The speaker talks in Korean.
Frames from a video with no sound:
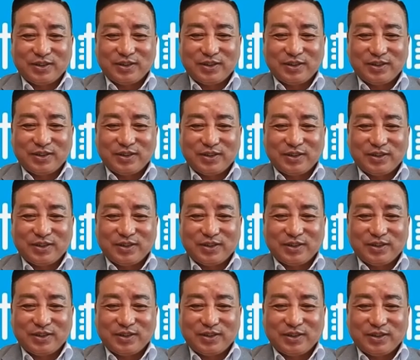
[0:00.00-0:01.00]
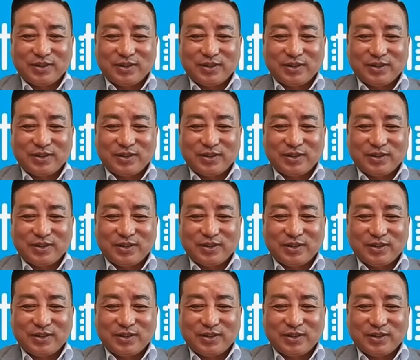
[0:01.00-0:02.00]
뉴스에 이렇게
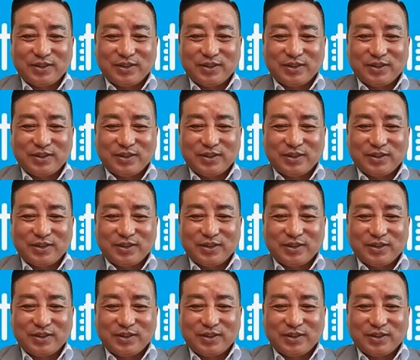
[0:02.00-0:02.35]
틀고